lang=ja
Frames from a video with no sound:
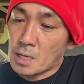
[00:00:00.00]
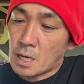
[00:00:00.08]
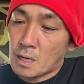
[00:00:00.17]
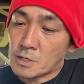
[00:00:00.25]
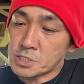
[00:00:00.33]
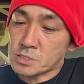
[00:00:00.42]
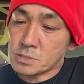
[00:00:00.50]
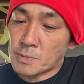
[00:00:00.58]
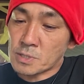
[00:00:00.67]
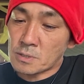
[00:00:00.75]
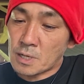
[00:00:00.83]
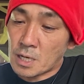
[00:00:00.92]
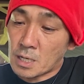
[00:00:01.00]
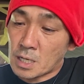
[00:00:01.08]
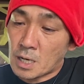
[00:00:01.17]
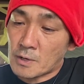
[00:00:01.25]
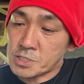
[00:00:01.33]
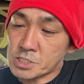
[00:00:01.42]
淡路島の
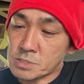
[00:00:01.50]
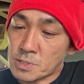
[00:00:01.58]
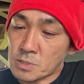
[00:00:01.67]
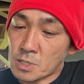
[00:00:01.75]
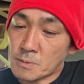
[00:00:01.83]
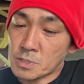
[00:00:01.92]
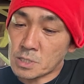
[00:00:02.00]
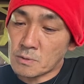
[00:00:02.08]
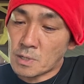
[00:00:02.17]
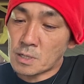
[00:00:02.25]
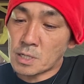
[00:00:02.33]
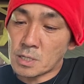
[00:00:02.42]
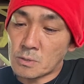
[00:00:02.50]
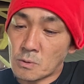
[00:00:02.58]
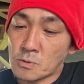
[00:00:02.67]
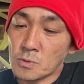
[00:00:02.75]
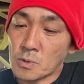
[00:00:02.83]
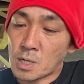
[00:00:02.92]
淡路島の玉ねぎは
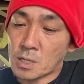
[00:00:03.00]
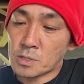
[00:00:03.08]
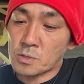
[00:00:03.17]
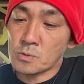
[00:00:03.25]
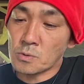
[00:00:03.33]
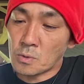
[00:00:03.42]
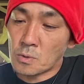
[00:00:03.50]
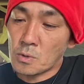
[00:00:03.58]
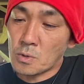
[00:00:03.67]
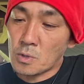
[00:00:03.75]
6度から9度